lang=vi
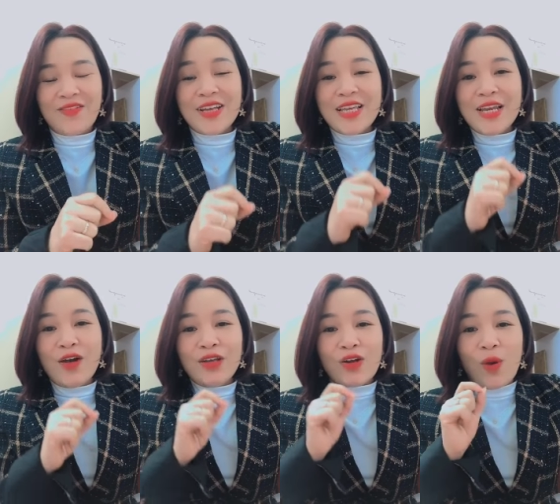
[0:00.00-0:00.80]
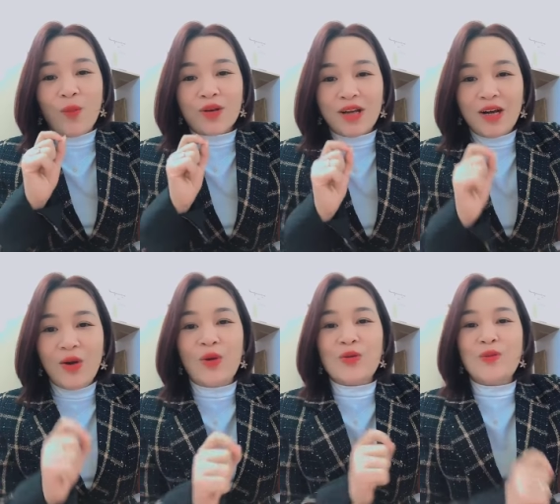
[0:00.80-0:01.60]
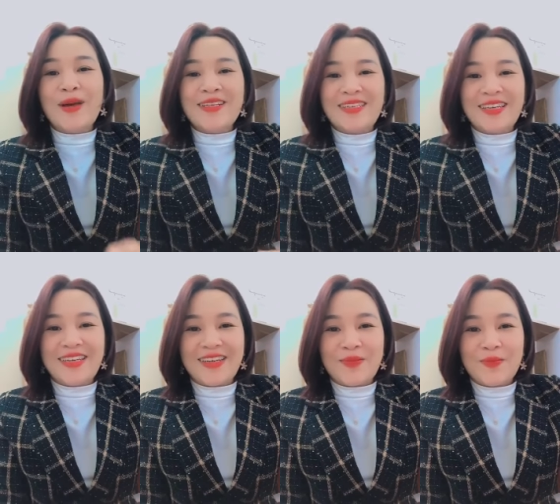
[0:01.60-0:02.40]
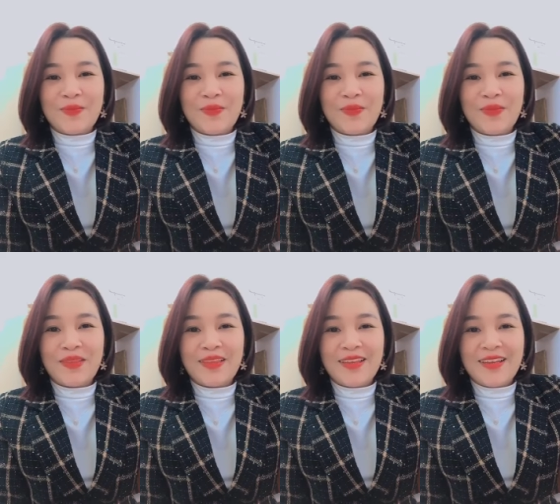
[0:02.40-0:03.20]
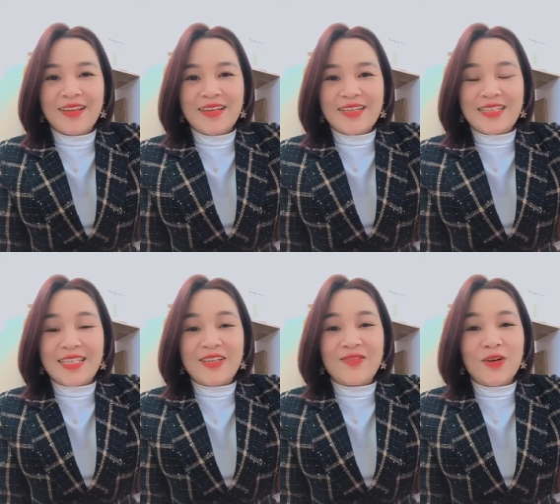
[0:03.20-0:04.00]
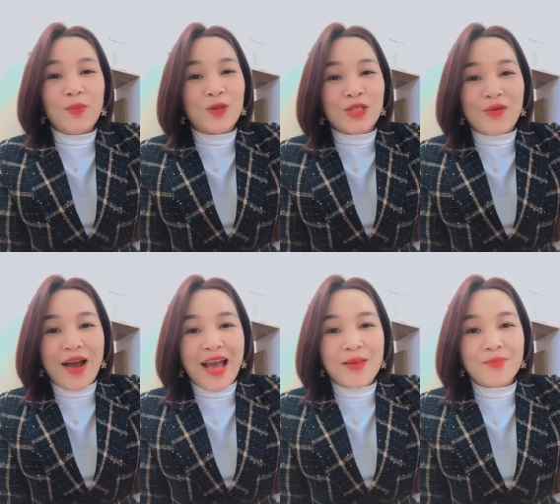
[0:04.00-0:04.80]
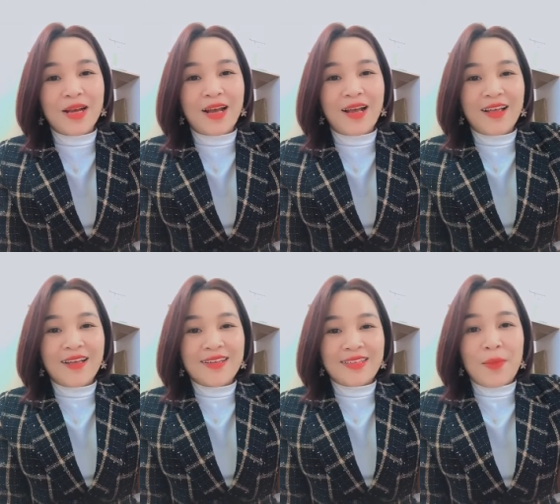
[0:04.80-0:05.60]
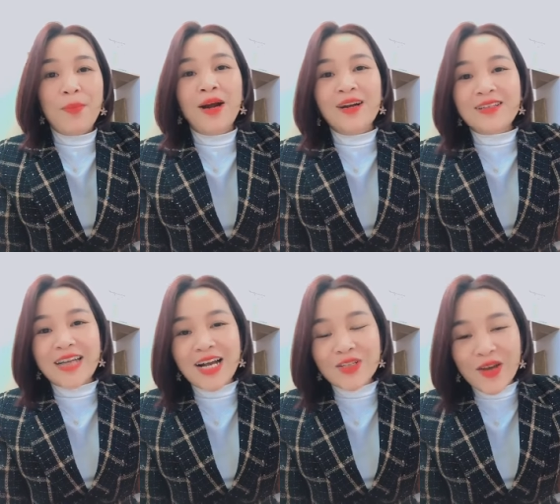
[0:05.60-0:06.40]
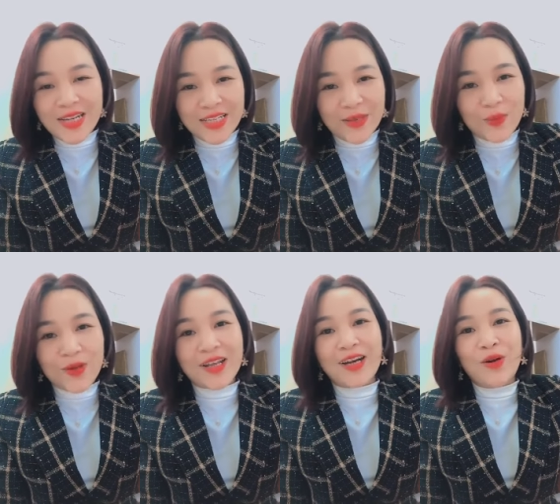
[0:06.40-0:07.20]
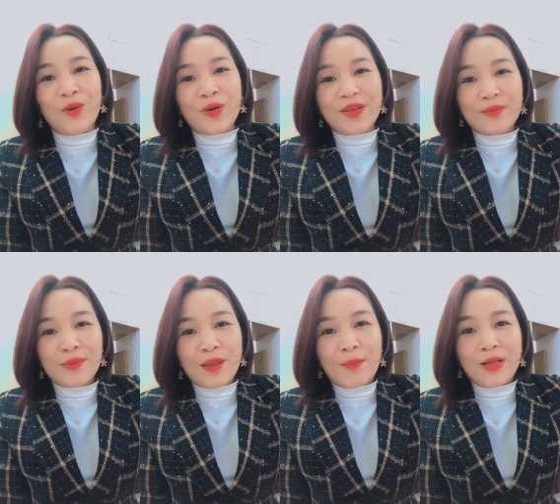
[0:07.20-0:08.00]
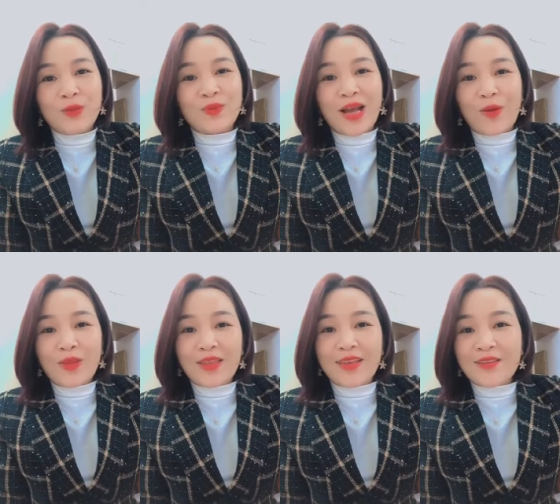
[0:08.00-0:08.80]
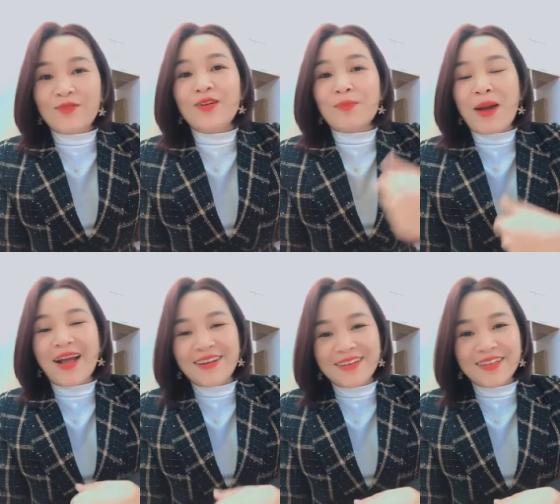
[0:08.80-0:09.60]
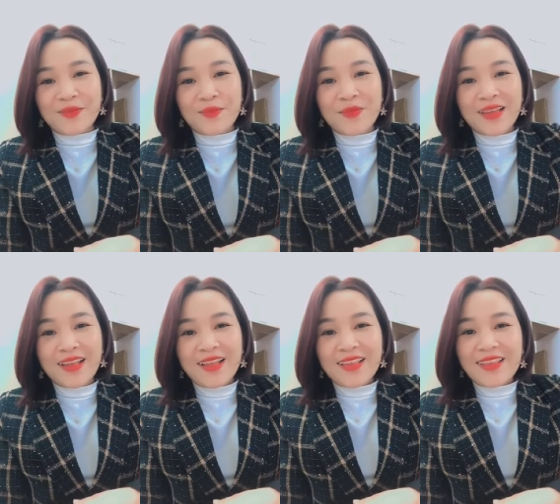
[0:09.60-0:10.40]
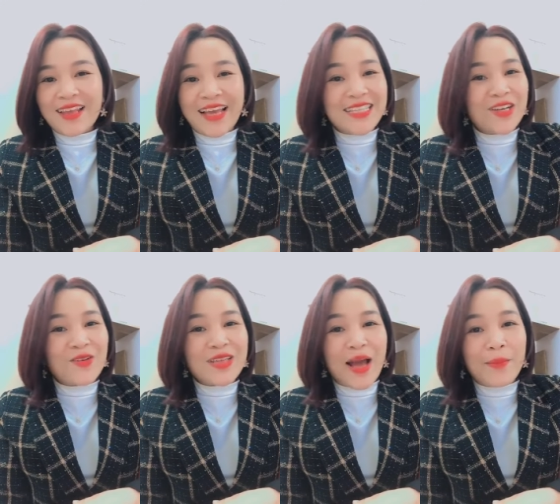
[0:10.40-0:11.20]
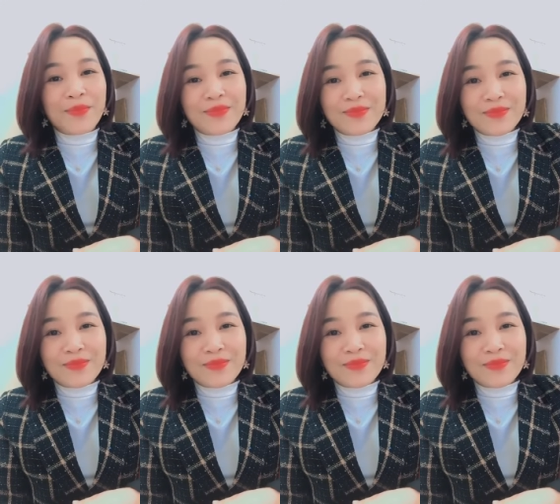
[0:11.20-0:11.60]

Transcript: Vậy thì nếu như có một cơ hội giúp anh chị chỉ với 1 triệu 2 mà sẽ mở ra cho anh chị một cái cơ hội mà chúng ta có thể thịnh vượng 3 đời, thì anh chị có dám